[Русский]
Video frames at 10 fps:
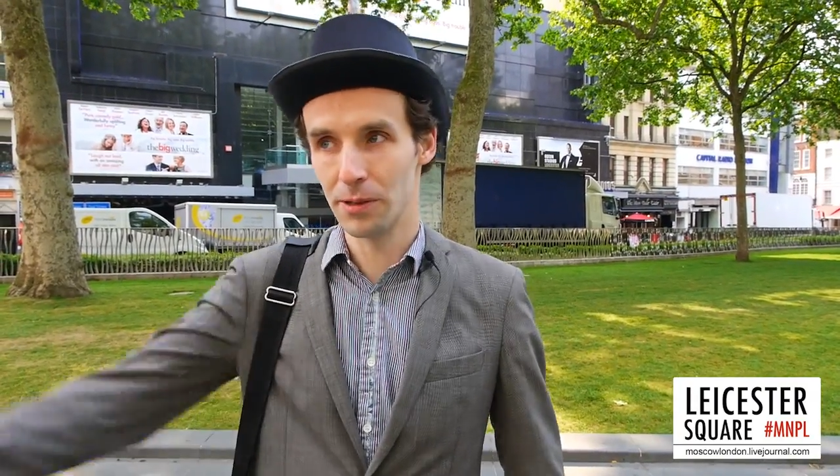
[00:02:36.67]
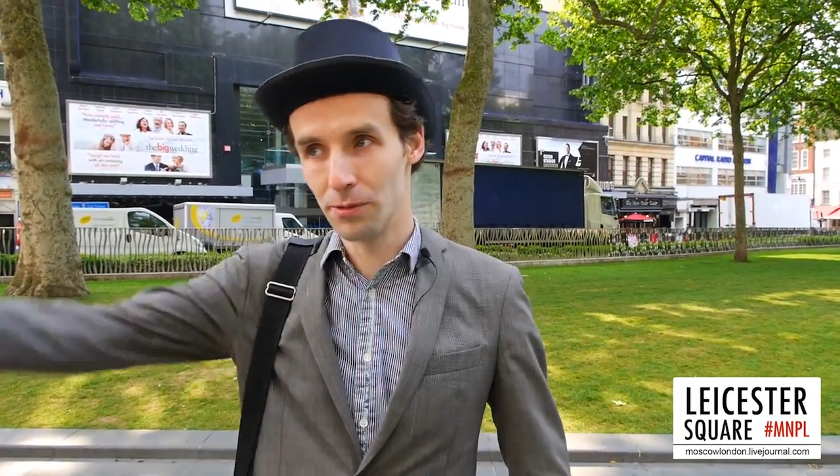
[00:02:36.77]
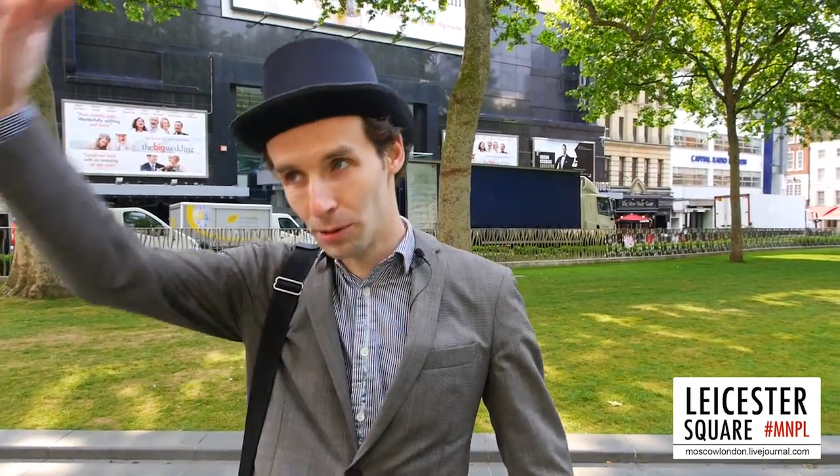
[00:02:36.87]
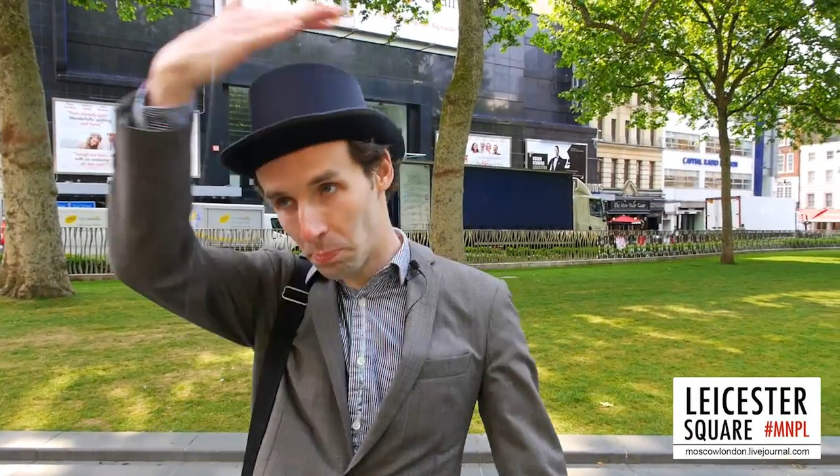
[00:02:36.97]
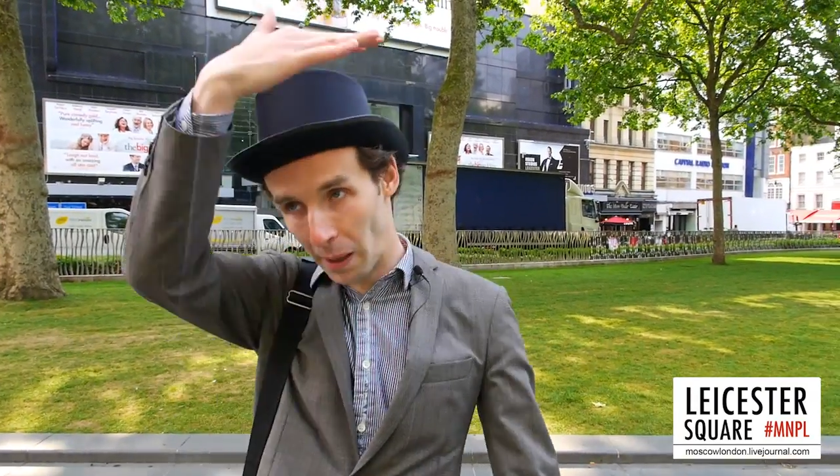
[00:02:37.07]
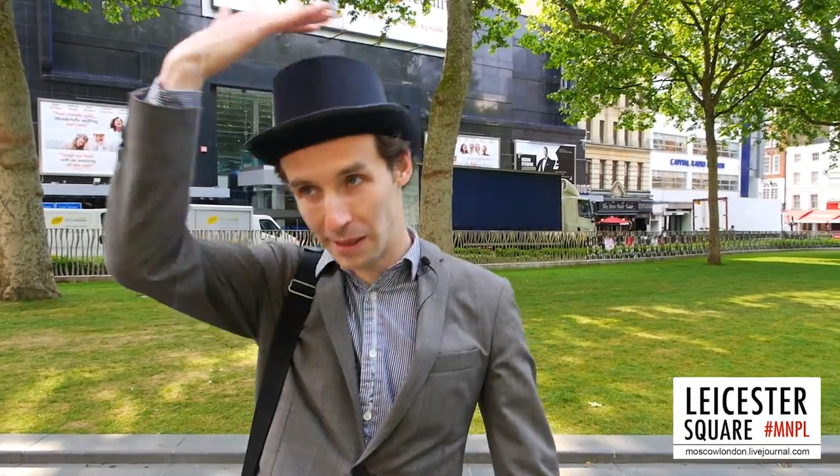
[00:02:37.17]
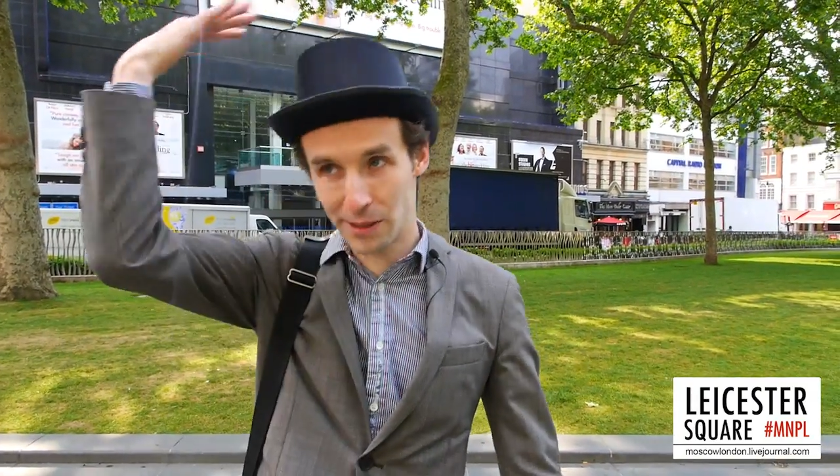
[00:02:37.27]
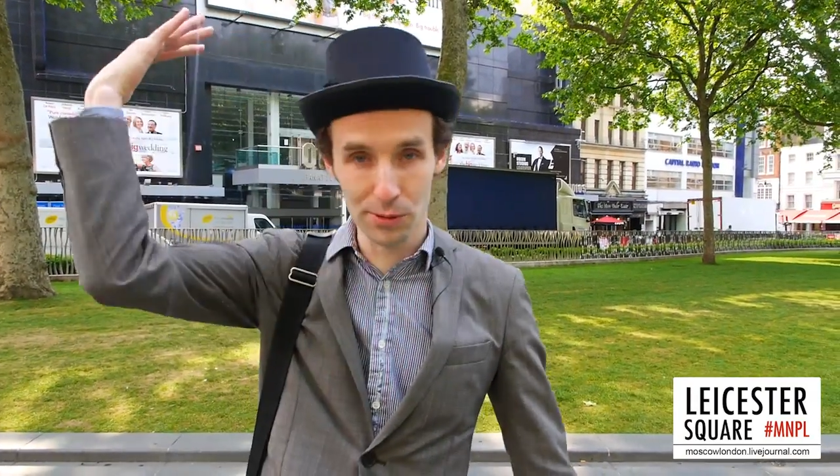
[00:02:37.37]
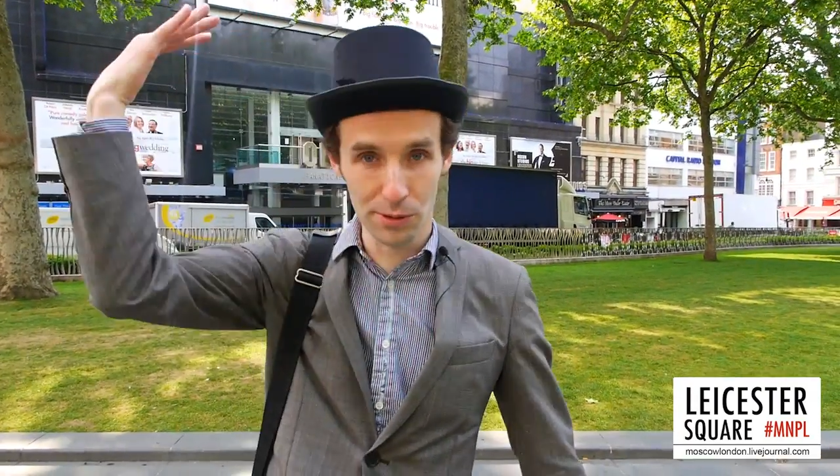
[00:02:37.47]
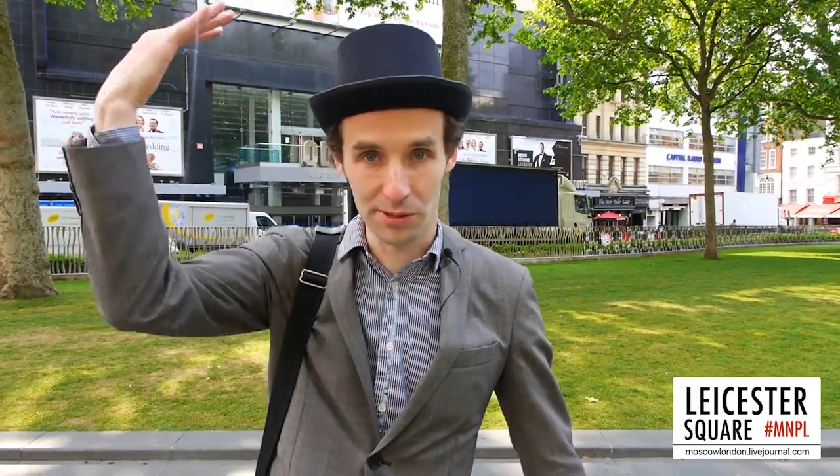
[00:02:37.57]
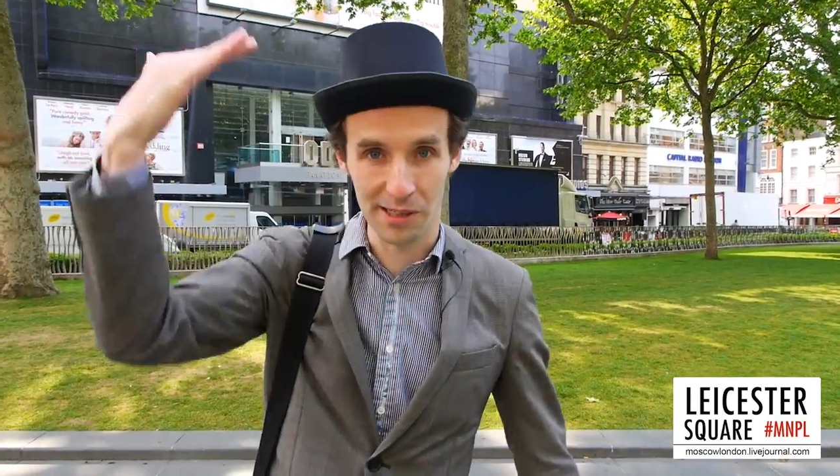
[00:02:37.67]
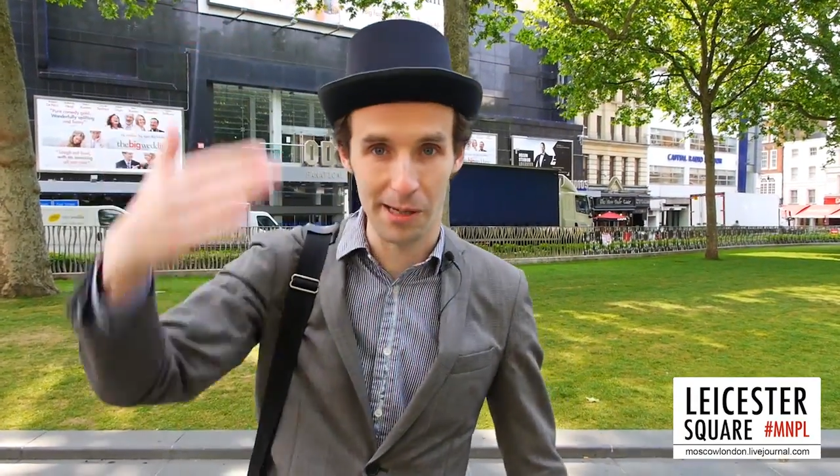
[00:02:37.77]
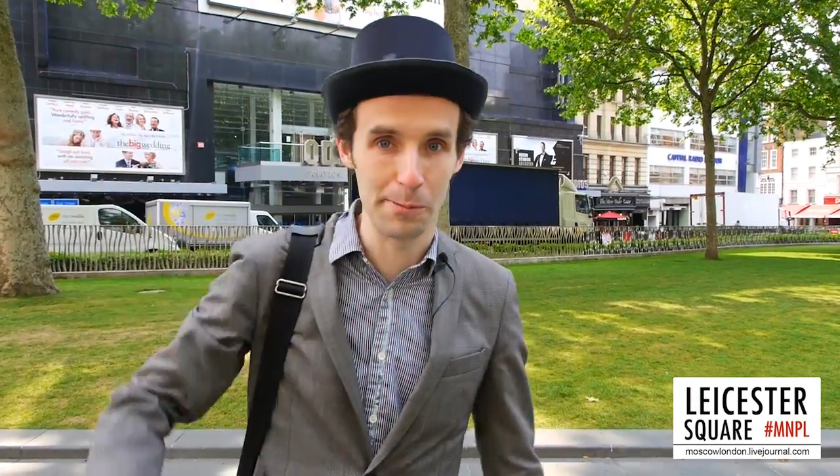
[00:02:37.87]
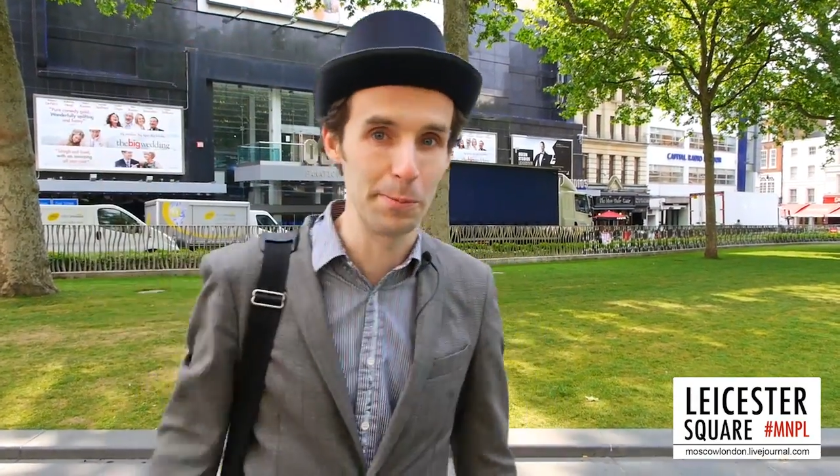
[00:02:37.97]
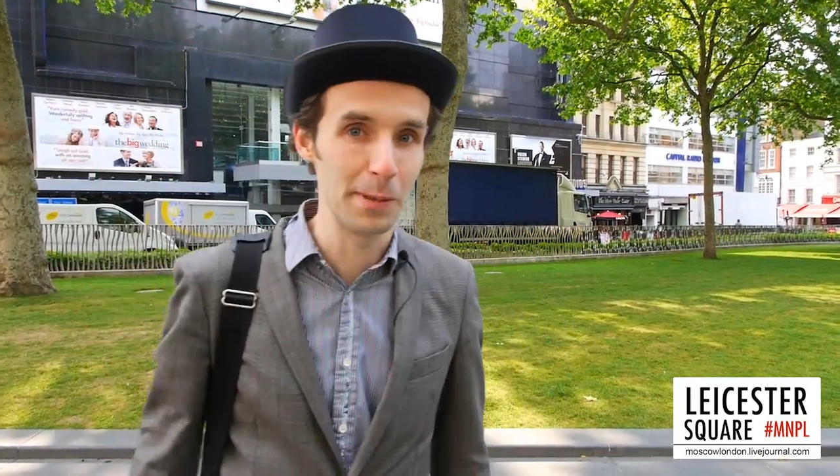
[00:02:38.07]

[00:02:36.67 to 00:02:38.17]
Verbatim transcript: ну вот посюду самые